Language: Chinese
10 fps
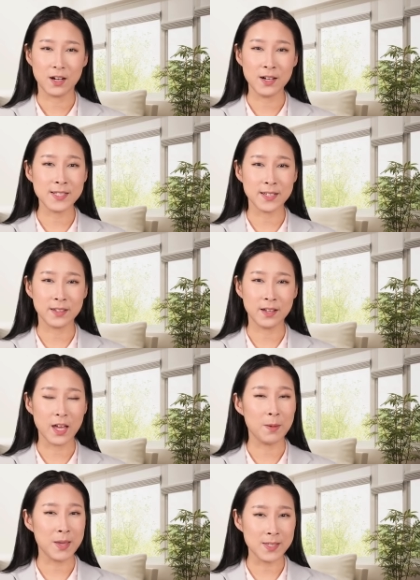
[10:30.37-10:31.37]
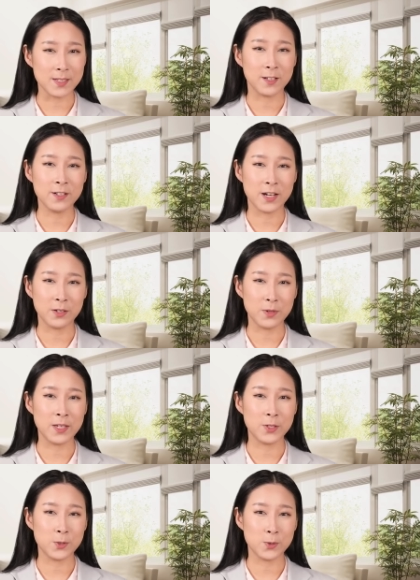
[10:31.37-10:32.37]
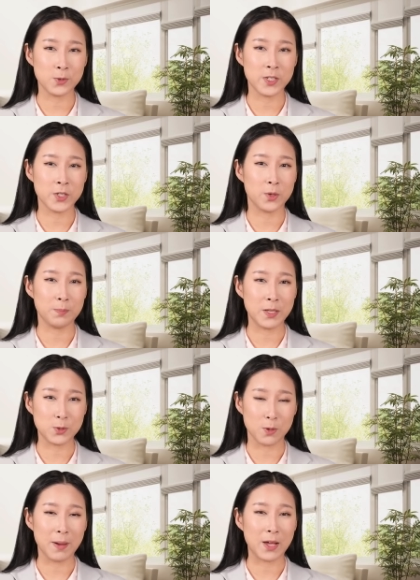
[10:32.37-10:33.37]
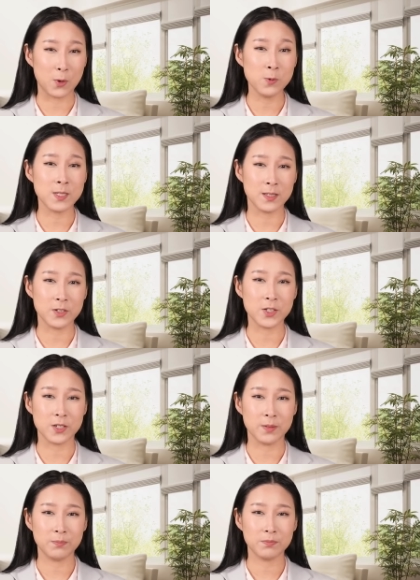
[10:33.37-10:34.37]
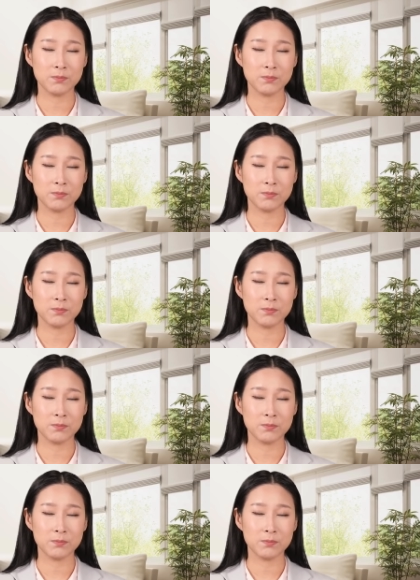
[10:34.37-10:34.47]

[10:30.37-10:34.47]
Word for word: 而且呢，还没几个人愿意去做这种被左派攻击的事。